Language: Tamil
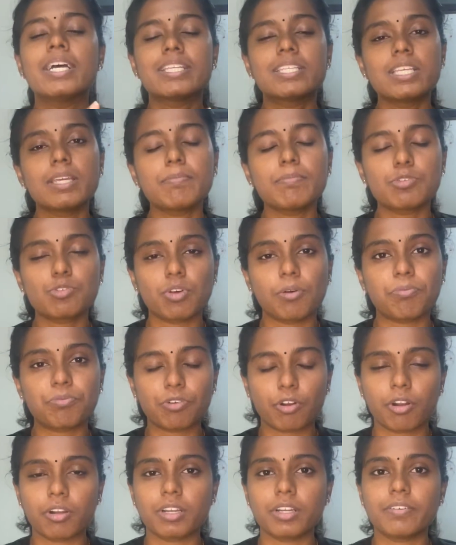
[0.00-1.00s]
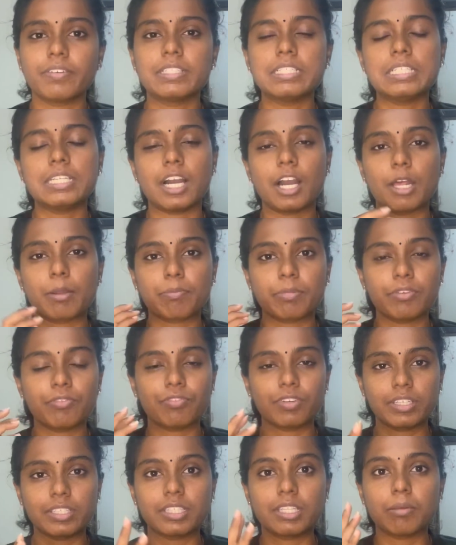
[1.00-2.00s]
சிம்ஸ் ஆஃப் ஃப்ராட்ல வந்து யாருமே
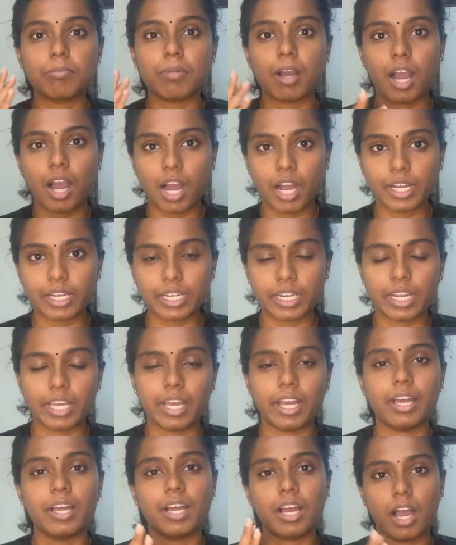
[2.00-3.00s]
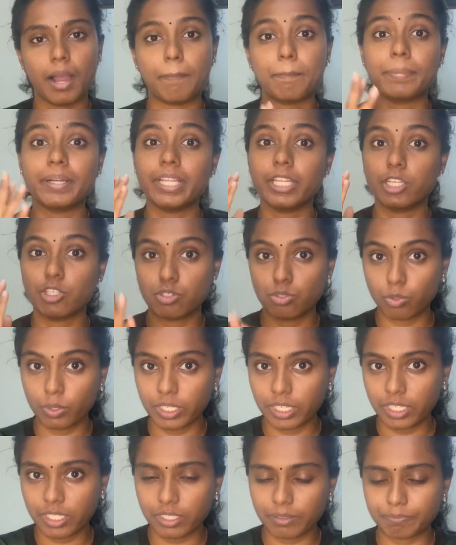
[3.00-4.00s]
விக்டிம் ஆகல அப்படின்னு
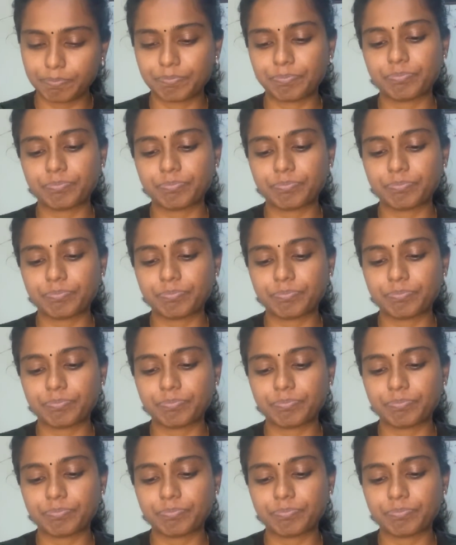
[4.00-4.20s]
சொல்லிட்டு